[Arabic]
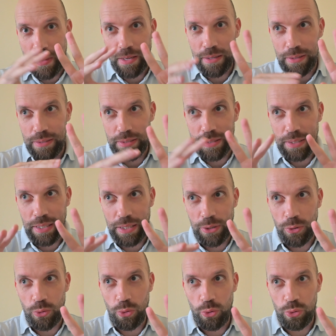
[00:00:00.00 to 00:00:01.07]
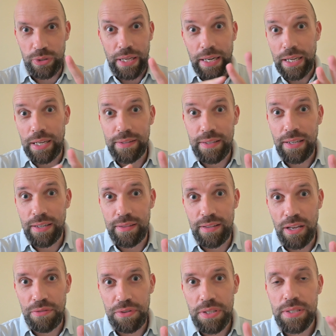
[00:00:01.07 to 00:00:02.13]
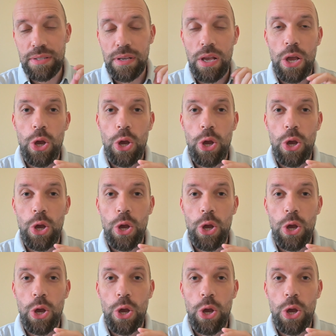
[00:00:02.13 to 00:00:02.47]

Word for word: آه، خلينا نقول طريقتين للتحفيز